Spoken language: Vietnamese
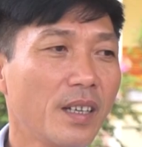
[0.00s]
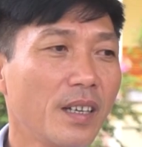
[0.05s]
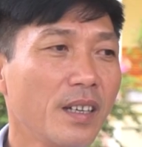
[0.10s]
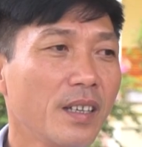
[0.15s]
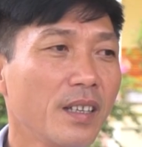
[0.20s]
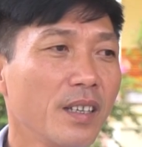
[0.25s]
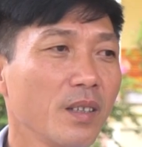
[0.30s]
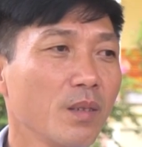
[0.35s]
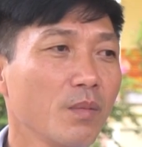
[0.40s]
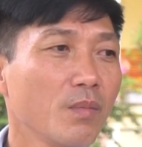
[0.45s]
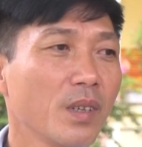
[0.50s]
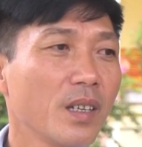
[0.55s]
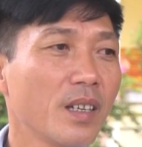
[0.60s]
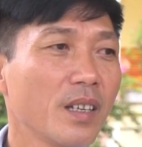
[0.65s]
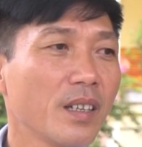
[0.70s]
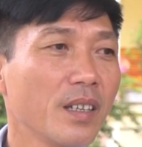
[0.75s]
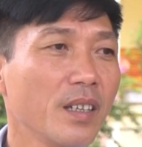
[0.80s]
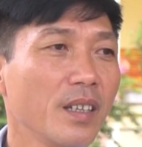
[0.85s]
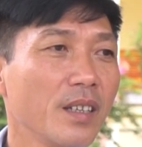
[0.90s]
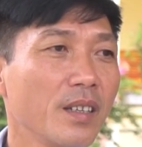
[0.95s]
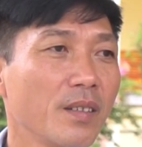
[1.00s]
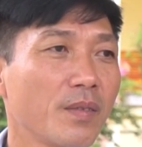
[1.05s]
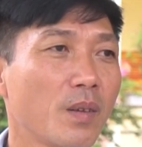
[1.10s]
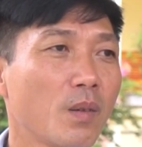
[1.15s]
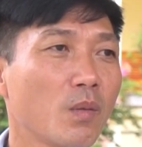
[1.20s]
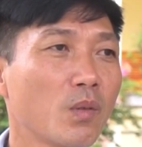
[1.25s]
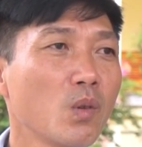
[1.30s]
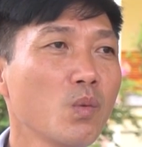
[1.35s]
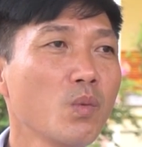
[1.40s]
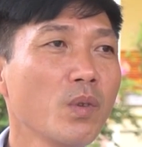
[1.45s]
Xã thì cũng đề nghị
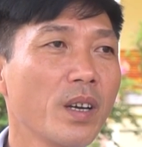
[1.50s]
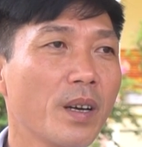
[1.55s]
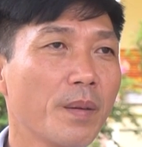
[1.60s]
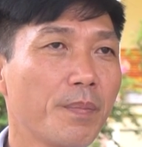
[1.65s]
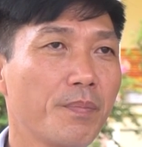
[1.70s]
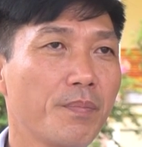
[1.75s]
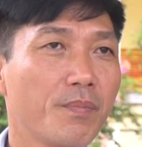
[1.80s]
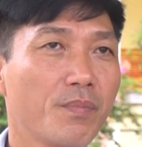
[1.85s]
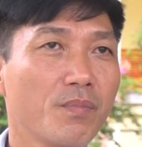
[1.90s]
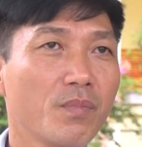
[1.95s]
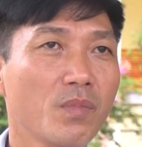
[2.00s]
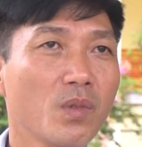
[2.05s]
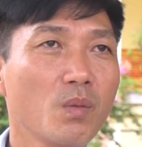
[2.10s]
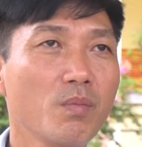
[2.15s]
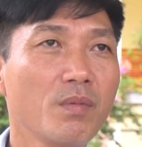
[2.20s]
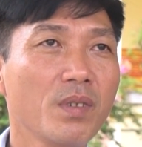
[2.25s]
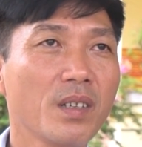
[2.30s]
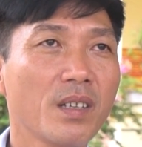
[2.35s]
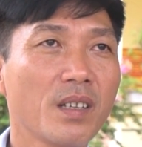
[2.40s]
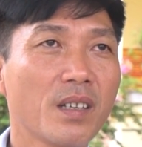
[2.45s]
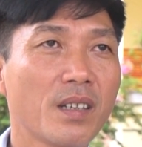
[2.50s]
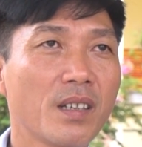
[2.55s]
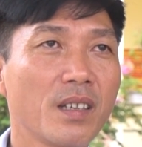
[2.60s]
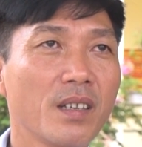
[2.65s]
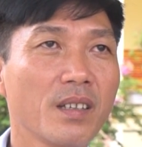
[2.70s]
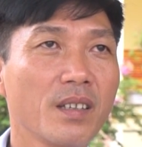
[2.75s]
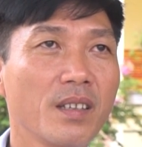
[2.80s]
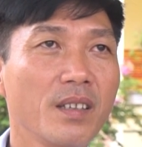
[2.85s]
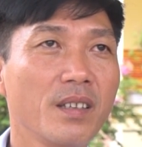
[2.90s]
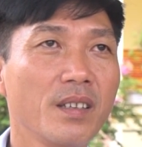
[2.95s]
phòng nông nghiệp cũng như là
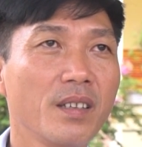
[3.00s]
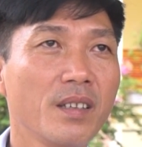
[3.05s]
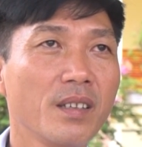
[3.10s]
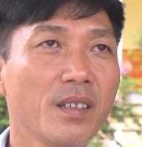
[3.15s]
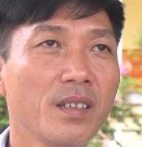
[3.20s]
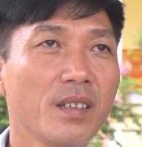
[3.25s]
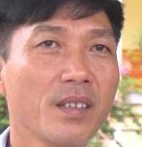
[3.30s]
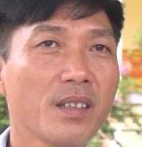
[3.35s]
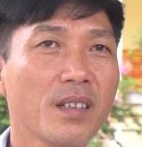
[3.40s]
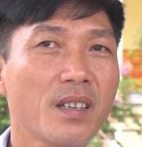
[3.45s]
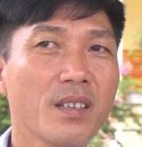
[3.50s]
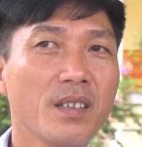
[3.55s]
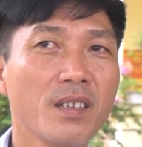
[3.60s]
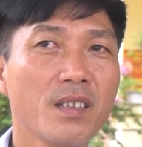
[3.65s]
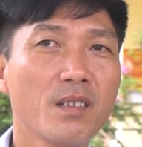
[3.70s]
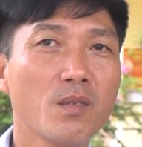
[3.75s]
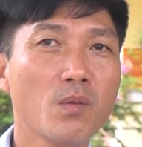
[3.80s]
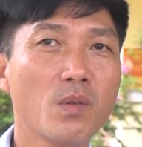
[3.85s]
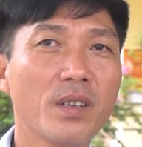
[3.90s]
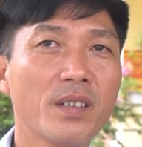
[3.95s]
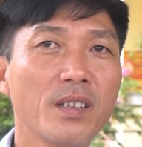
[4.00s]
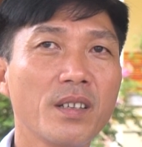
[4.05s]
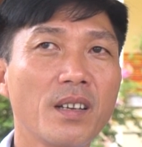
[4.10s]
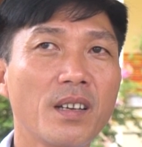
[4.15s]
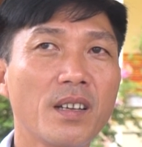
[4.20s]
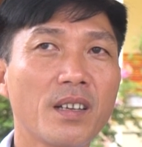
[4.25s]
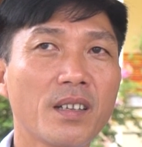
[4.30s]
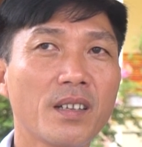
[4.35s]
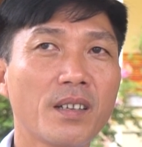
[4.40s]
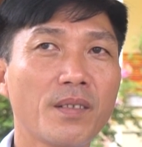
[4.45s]
đề nghị các cái cơ quan chức
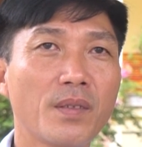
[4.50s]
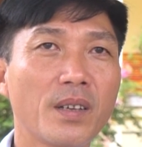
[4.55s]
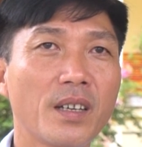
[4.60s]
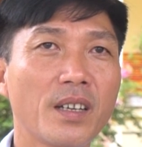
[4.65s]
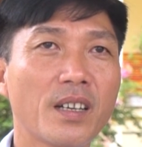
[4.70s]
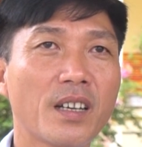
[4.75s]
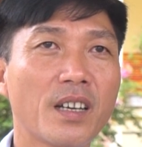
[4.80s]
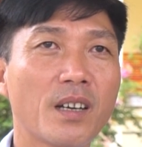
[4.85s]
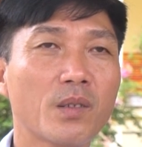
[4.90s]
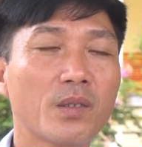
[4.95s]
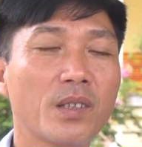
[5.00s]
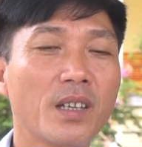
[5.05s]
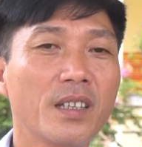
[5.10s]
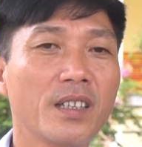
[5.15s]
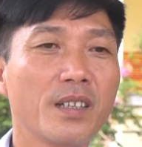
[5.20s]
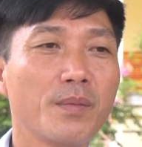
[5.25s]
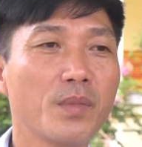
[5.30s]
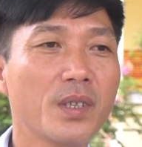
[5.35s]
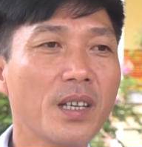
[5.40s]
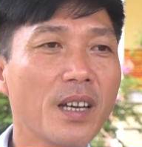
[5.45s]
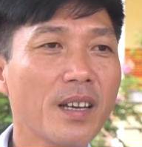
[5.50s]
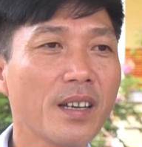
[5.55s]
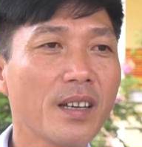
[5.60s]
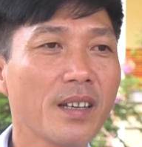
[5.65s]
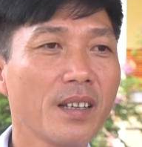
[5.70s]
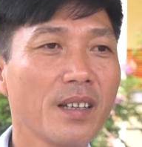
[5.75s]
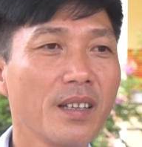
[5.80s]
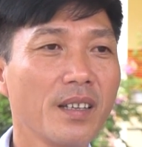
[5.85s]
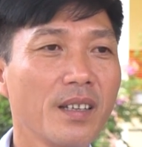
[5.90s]
năng về khảo sát kiểm tra